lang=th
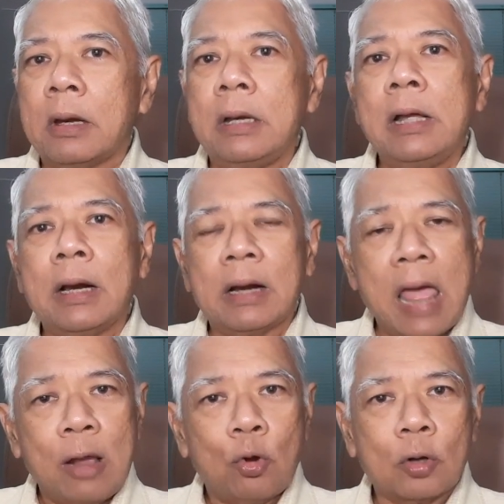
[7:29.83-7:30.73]
เรื่องแร
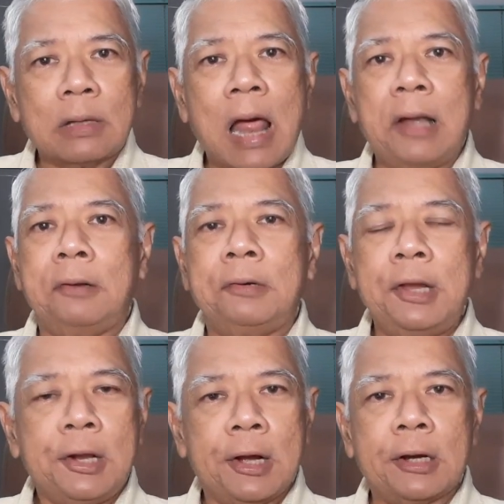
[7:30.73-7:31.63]
งกดดัน
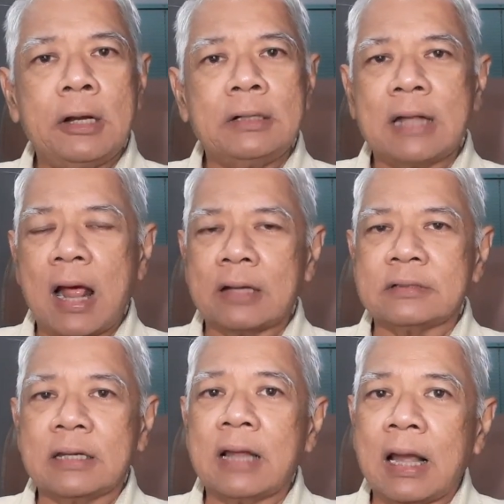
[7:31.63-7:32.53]
ที่เกิดขึ้นจาก
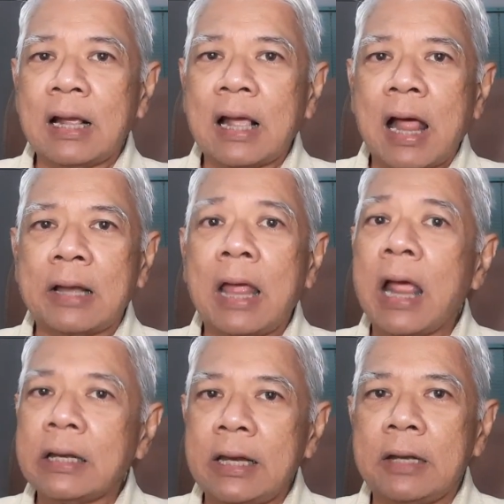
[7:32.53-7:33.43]
สถานการณ์ใน
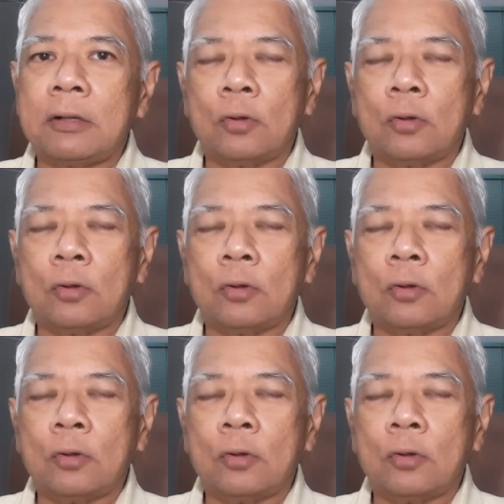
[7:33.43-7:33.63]
อดีต